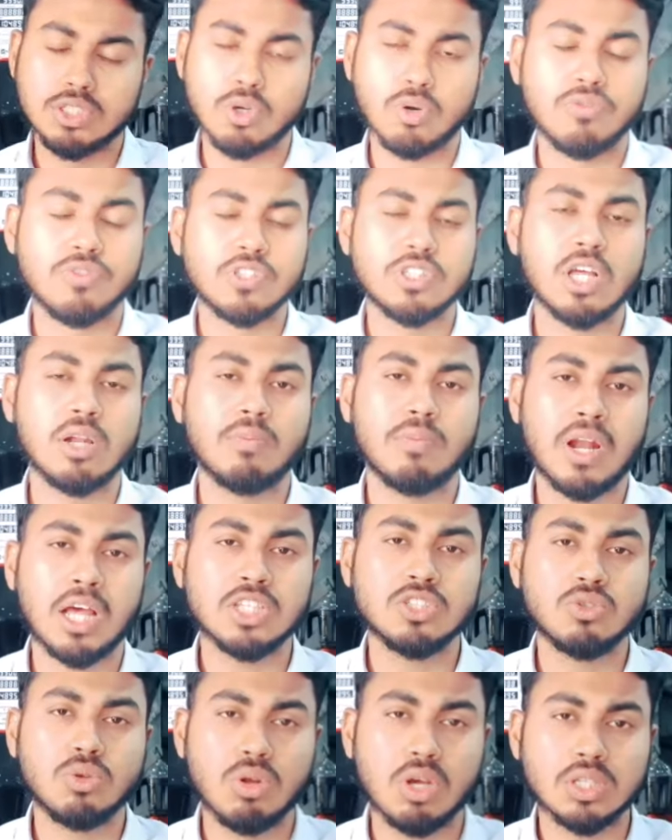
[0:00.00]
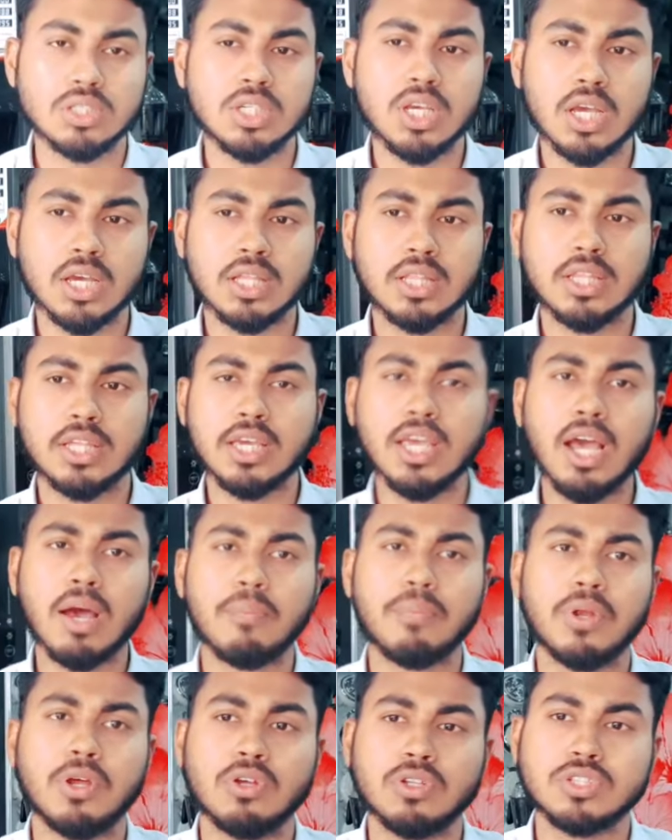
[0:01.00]
যে অফিসিয়াল ব্রাঞ্চগুলো আছে এখান থেকে
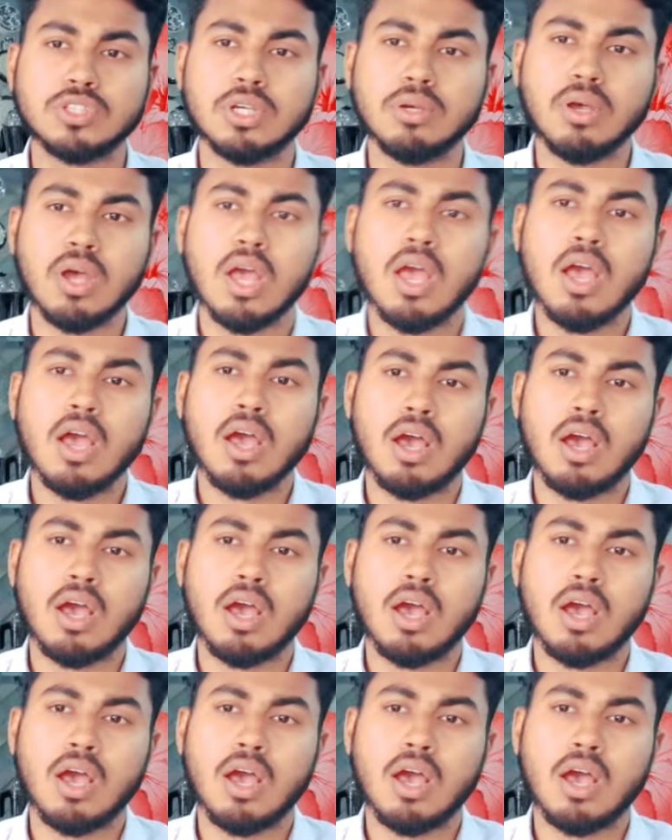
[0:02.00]
আপনার হচ্ছে